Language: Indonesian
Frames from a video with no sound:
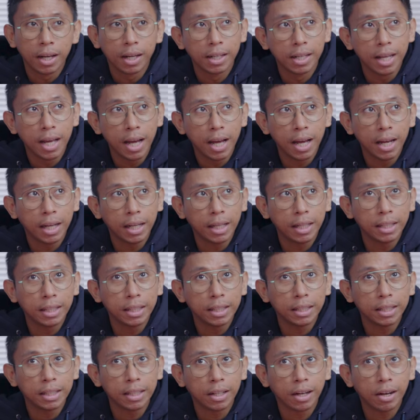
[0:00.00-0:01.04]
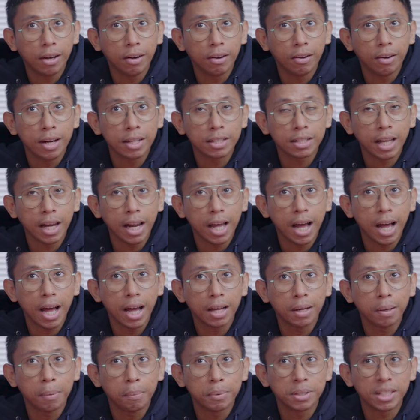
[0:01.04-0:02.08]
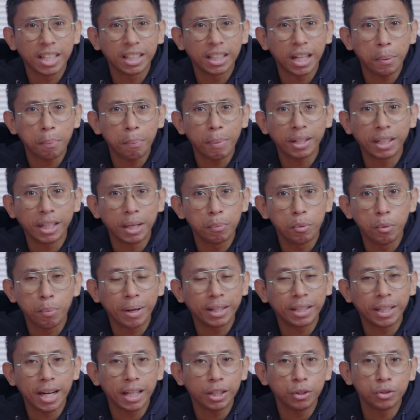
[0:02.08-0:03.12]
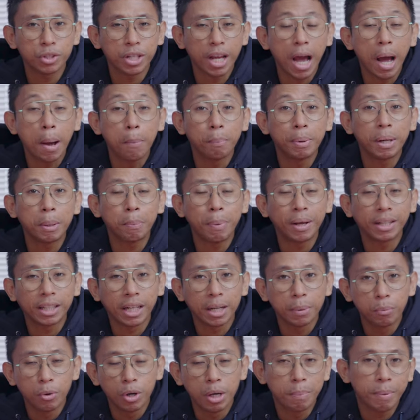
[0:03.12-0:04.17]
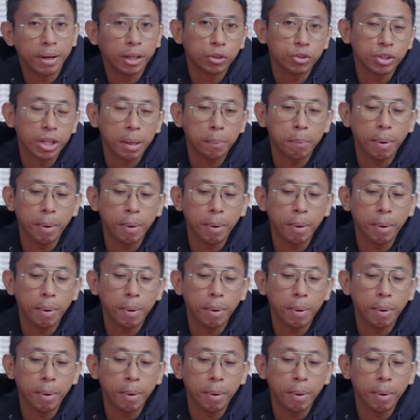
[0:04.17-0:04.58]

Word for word: dia kalau nggak salah sekitar 4400 ya hampir 4500